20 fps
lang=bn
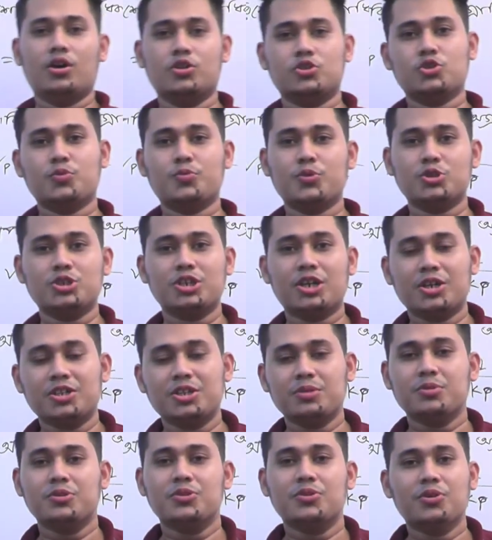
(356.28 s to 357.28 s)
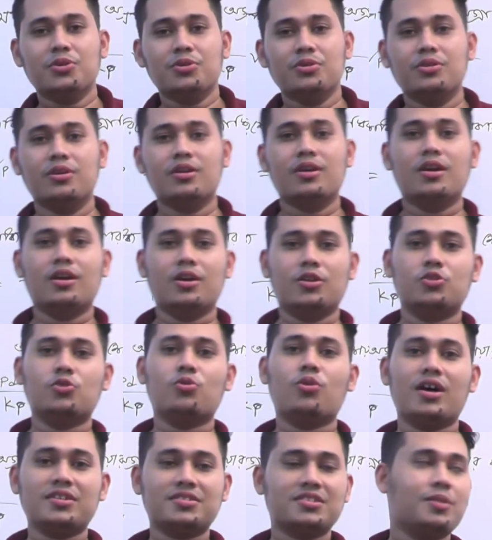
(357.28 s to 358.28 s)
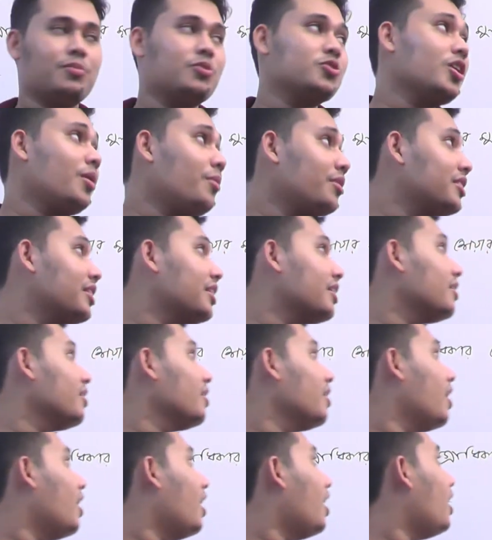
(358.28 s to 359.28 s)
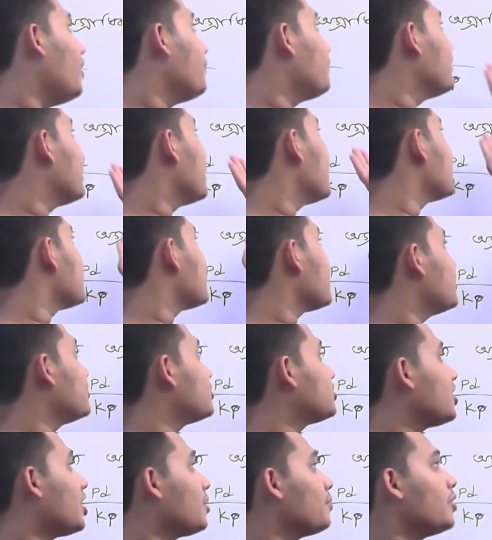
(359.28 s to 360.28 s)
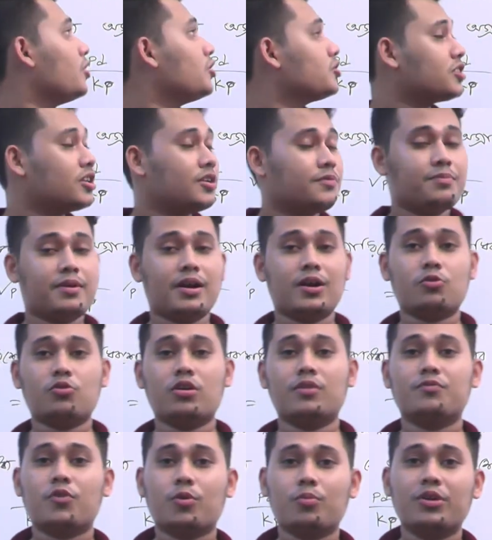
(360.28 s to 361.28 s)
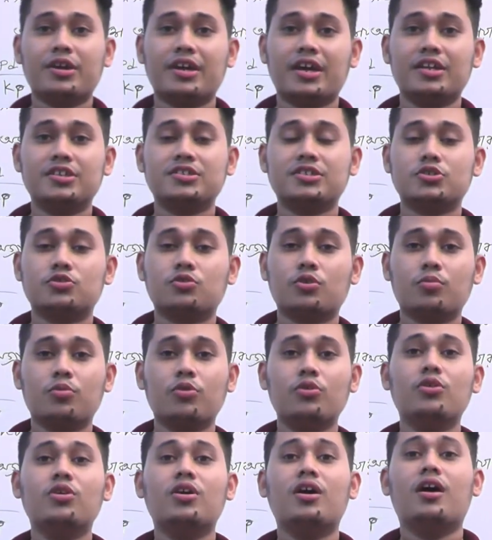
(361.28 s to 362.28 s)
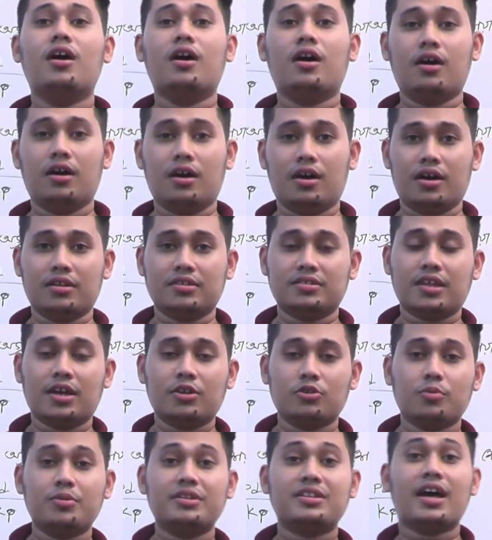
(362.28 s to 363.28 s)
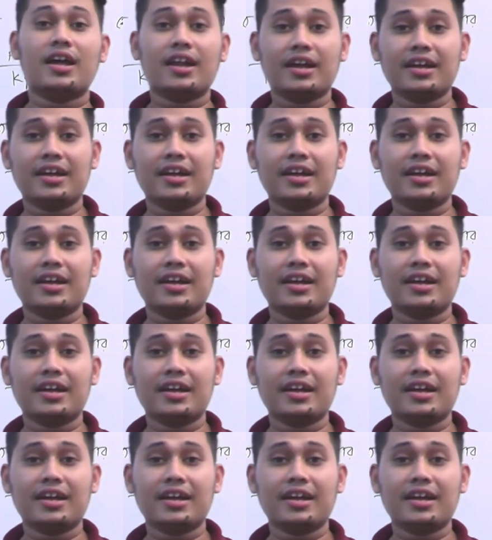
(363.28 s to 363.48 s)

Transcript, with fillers: সুপ্রিয় শিক্ষার্থীবৃন্দ তো আজকে মতো আমাদের ফিনান্সের শেয়ার ভ্যালুয়েশনের পার্ট ওয়ান পর্ব এখানে শেষ করব তার তবে তার